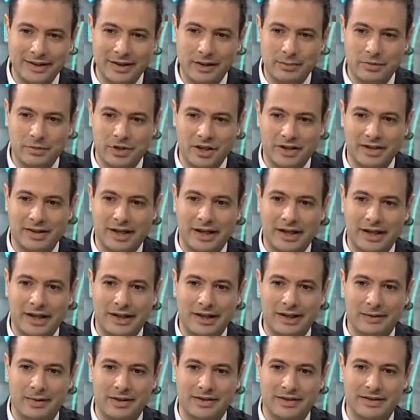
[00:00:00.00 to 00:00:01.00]
كثير بشدد
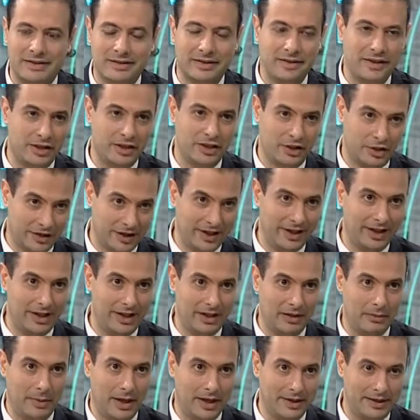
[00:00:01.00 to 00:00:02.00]
عليها بس
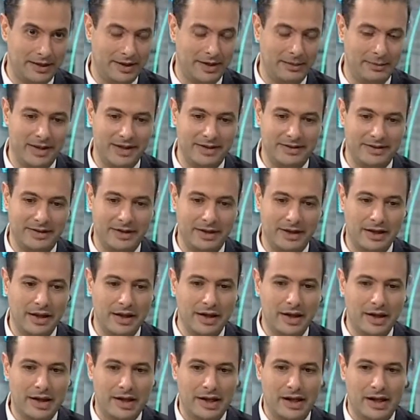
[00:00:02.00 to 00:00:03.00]
اشتغل مع تلاميذي
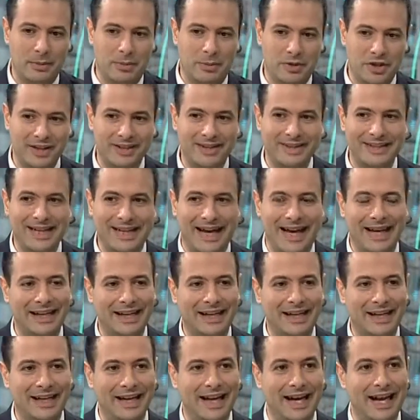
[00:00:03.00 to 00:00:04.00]
بشدد
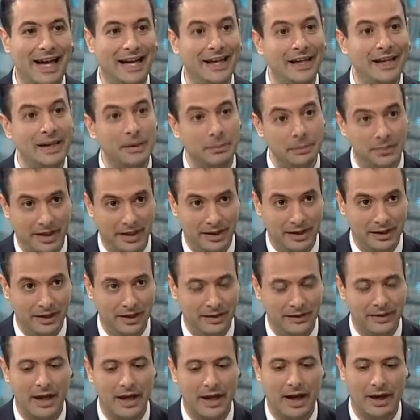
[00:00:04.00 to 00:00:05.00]
على
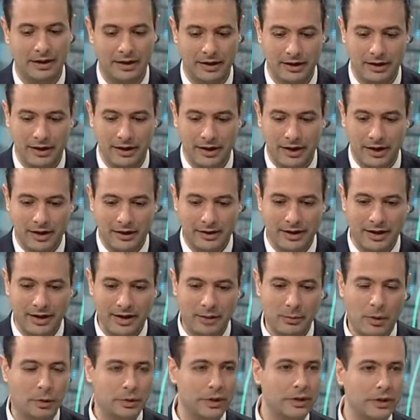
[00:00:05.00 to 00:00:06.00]
اللبناني يعني
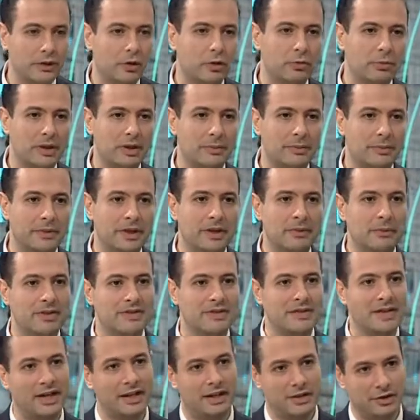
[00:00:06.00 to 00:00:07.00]
نحن معودين هون بلبنان
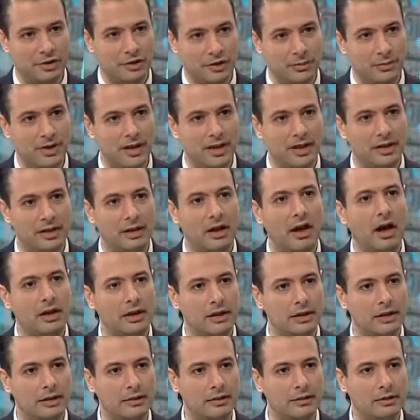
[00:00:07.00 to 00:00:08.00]
بس نحكي جمله
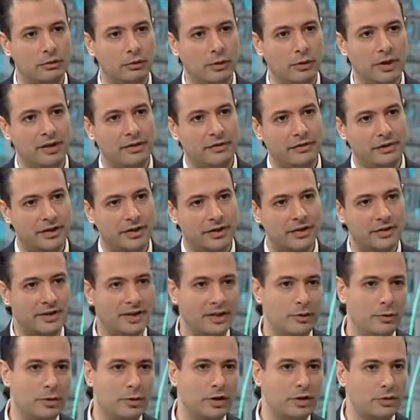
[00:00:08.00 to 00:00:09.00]
نخلط شويه نعم.
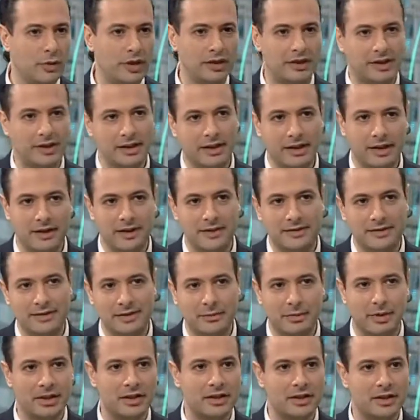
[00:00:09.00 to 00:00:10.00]
فرنساوي شويه
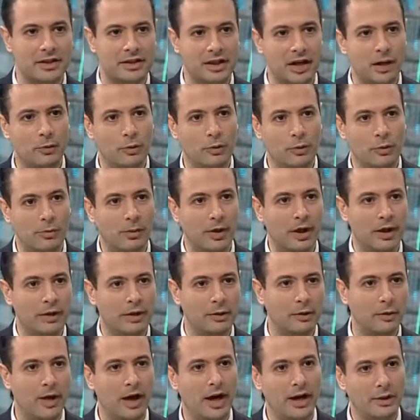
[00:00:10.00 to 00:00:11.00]
انجليزي بين تشاو
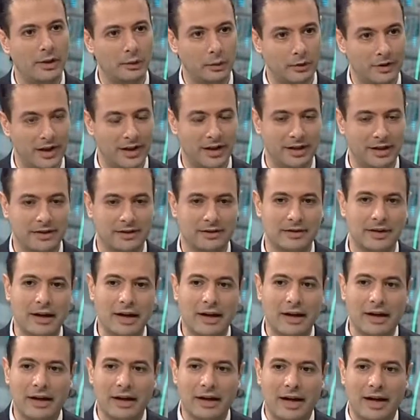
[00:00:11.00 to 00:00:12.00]
والباي والهاي والتانكس
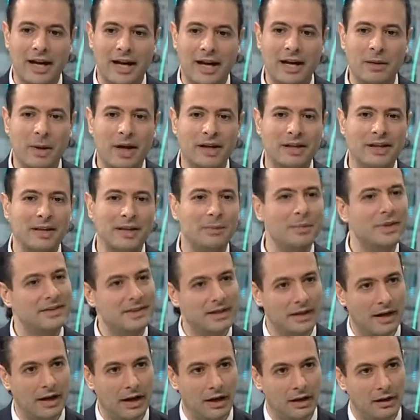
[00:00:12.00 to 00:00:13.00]
انا مع
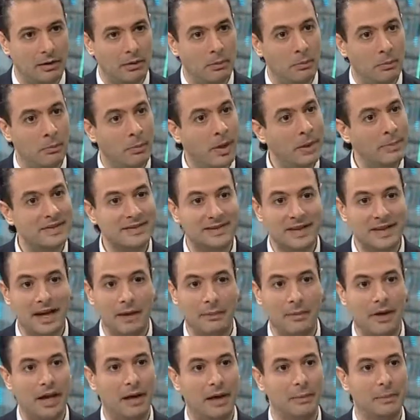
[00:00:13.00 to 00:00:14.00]
تلاميذي لا ما
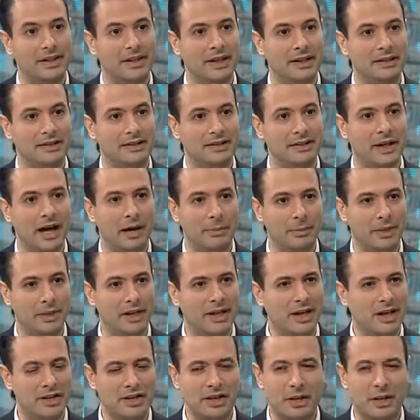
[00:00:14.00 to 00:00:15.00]
بستعمل ابدا
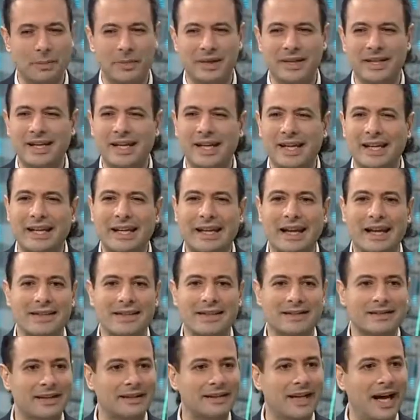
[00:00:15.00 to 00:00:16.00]
تعابير اجنبيه
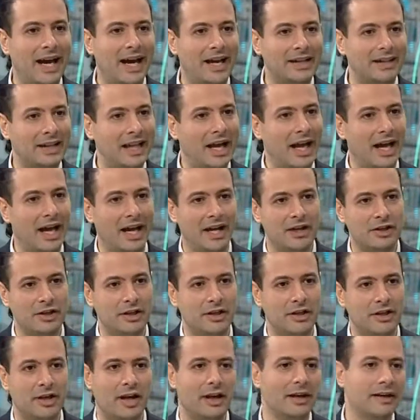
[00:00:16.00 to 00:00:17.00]
الا اذا دعت
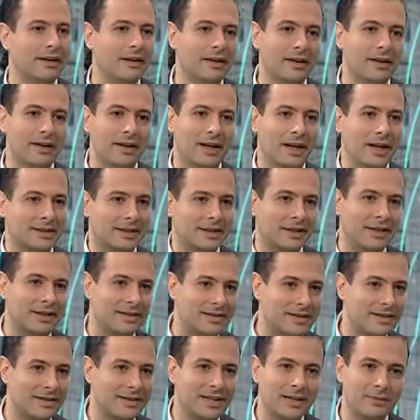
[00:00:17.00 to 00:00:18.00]
الحاجه يعني قلت
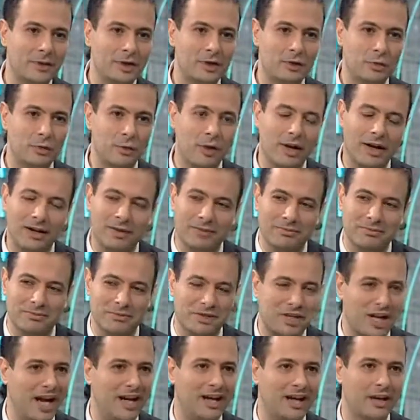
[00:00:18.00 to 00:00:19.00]
لك من شوي
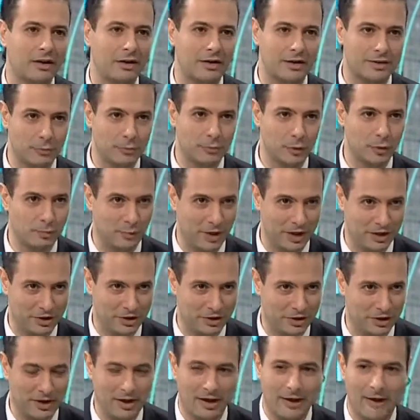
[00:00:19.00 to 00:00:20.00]
مش حقلي قرص
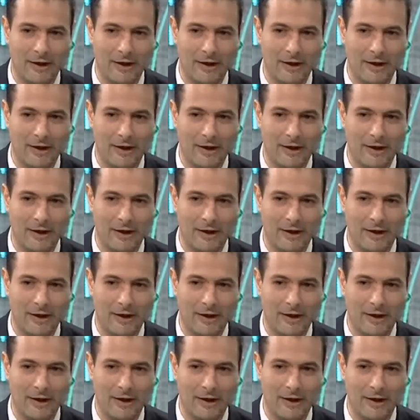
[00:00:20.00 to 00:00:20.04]
مدمج